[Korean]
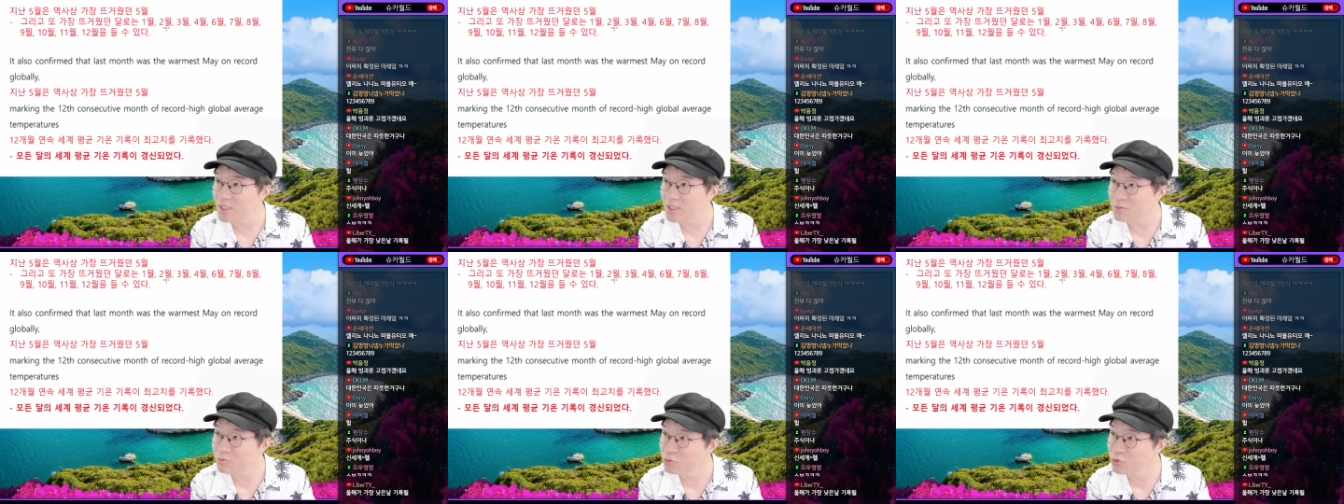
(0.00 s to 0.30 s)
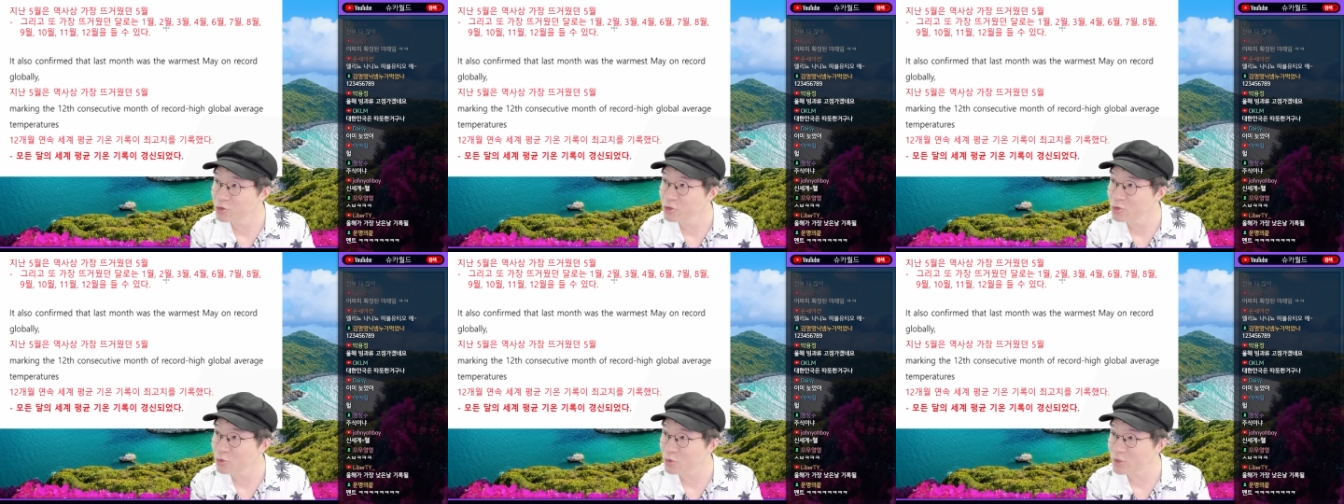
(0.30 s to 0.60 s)

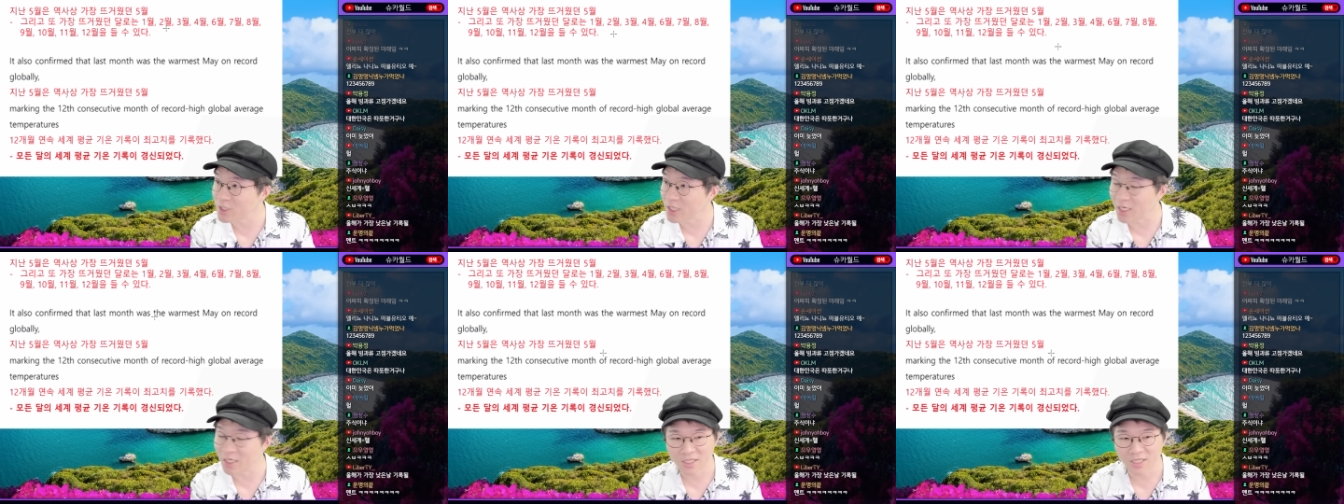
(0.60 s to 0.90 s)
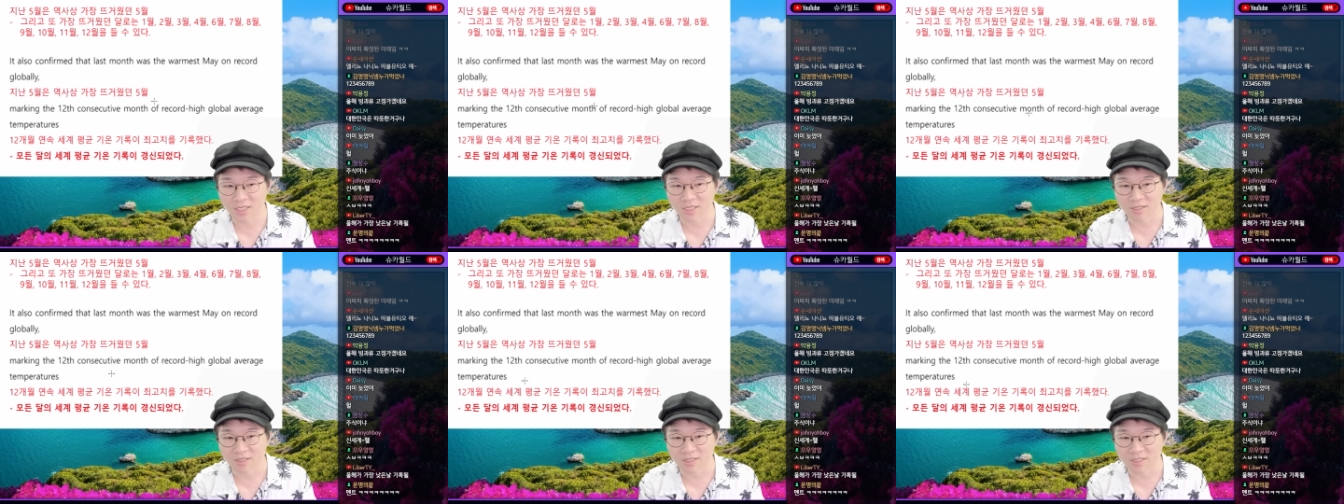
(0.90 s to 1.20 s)
무슨 소리냐?
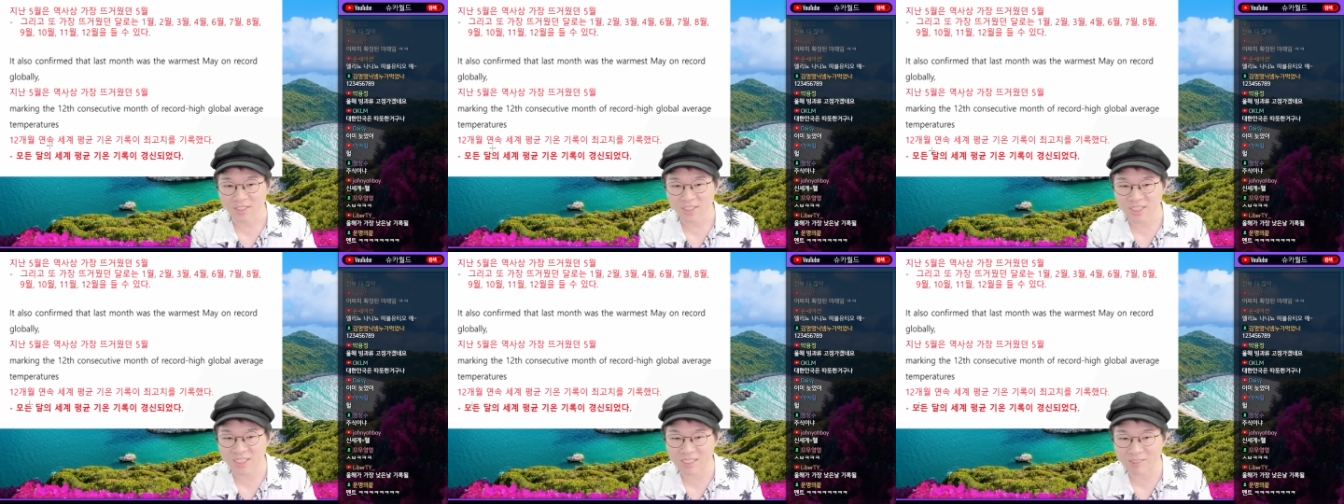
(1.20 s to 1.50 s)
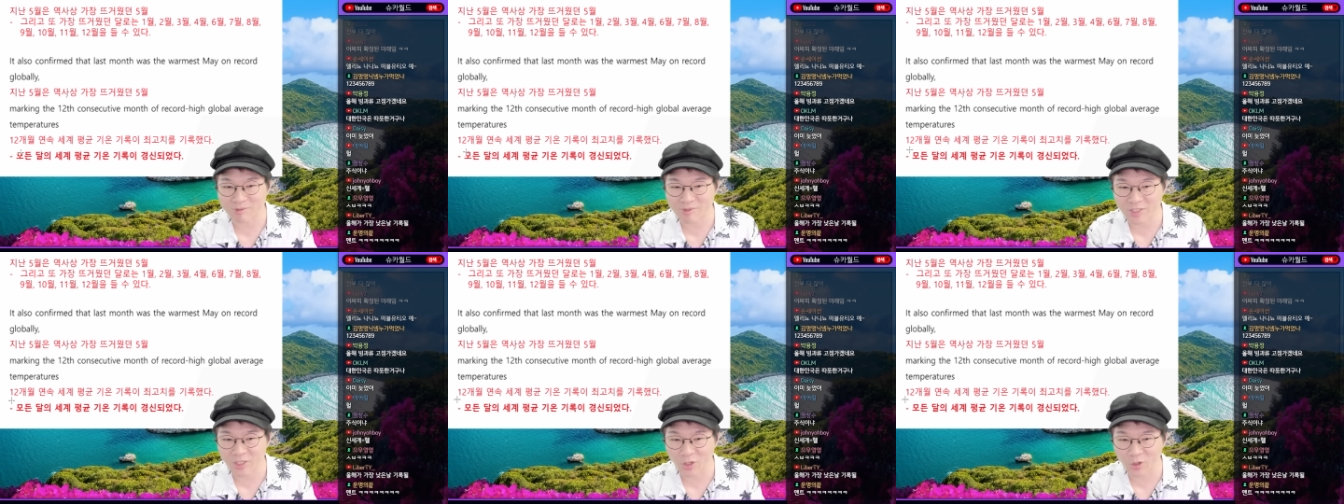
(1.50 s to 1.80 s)

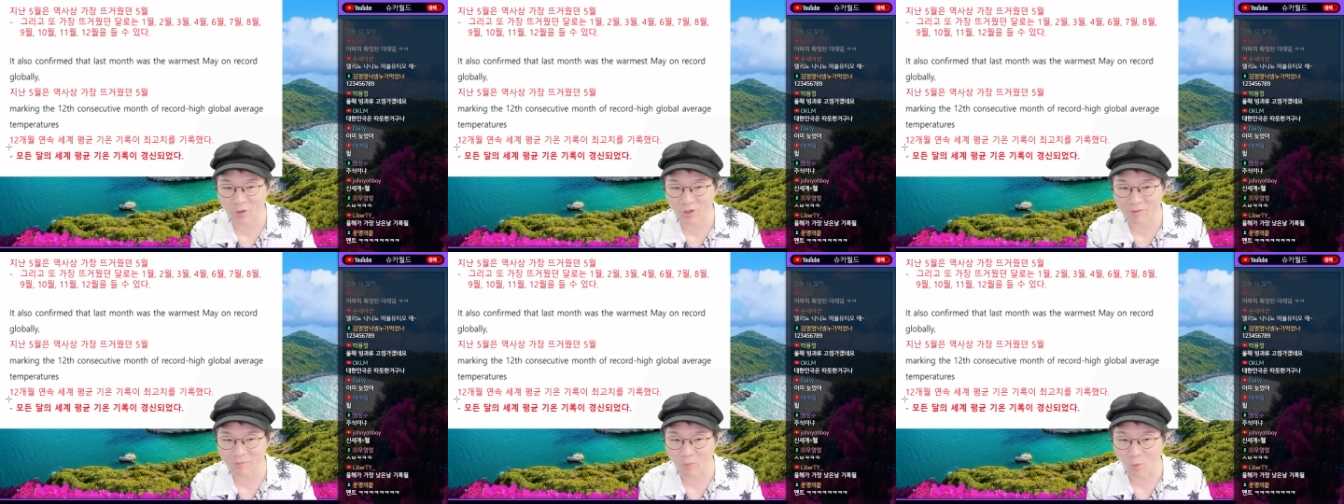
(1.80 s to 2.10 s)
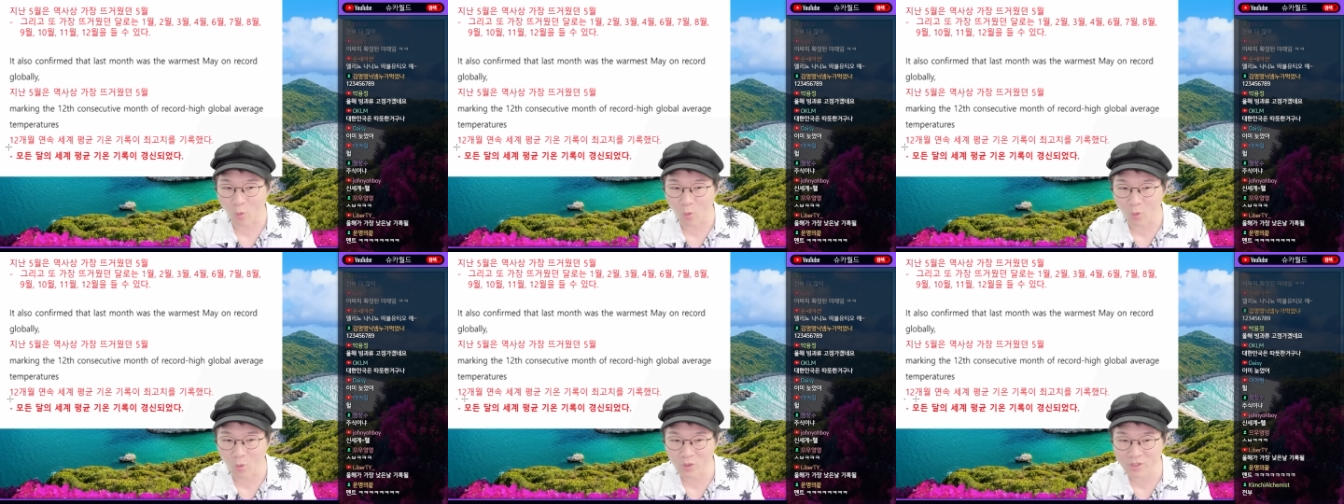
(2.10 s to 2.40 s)
12개월
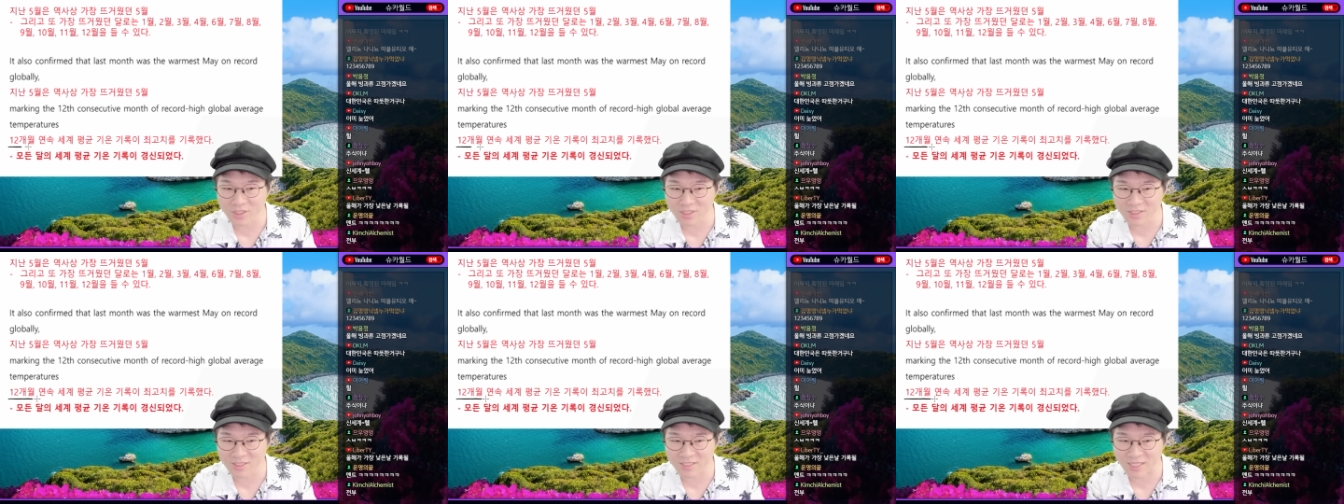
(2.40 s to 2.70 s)
모든